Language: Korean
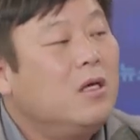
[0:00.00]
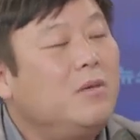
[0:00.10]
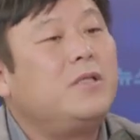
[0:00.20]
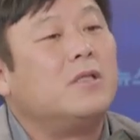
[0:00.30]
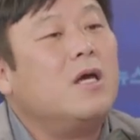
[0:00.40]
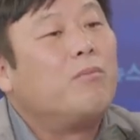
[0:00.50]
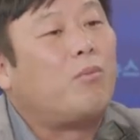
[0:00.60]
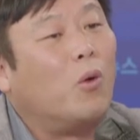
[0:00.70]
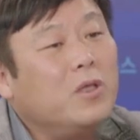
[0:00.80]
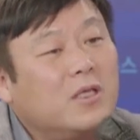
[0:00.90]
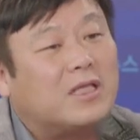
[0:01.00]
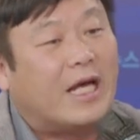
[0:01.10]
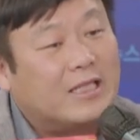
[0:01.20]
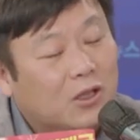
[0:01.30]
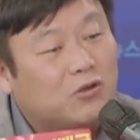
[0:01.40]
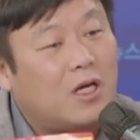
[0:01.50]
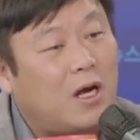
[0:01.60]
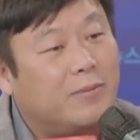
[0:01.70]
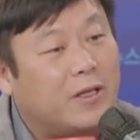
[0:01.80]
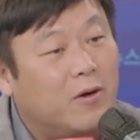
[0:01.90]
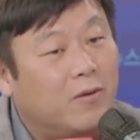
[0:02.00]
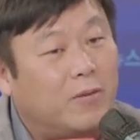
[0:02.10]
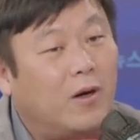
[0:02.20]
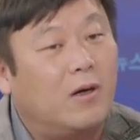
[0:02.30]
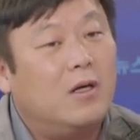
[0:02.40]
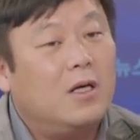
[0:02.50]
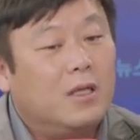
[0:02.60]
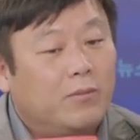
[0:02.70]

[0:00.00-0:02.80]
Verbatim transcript: 그러면 본인들 자체 추산하면 돼요. 뭐 음.